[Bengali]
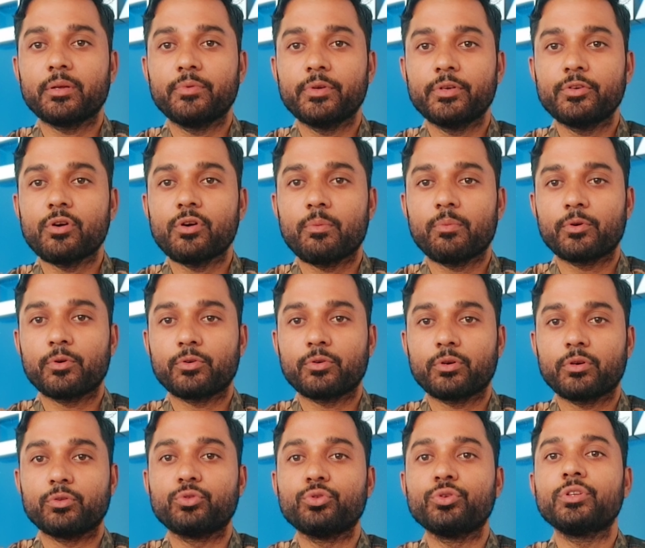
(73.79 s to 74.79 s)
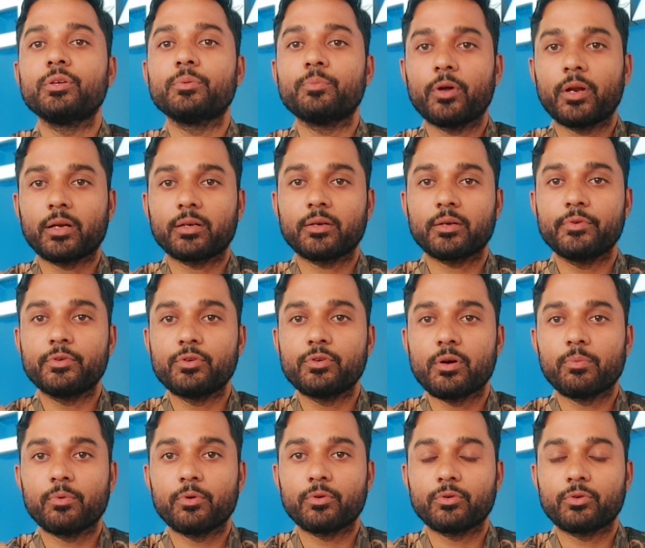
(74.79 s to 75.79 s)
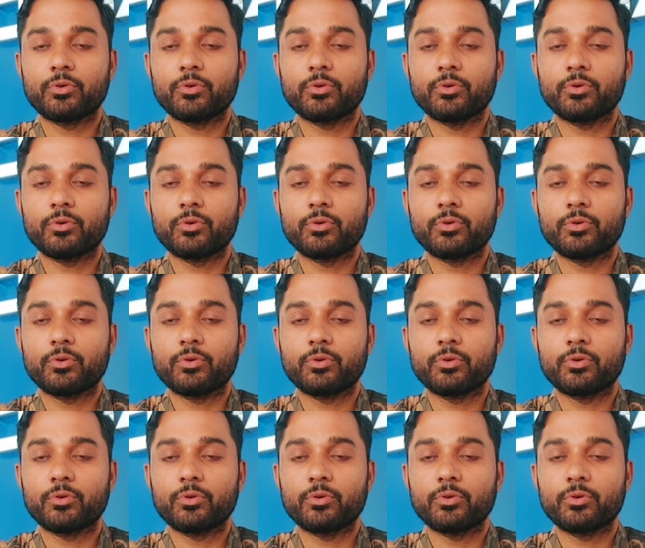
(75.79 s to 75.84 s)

ভিডিও আপলোড করুন দুই দিন পর একটা ভিডিও আপলোড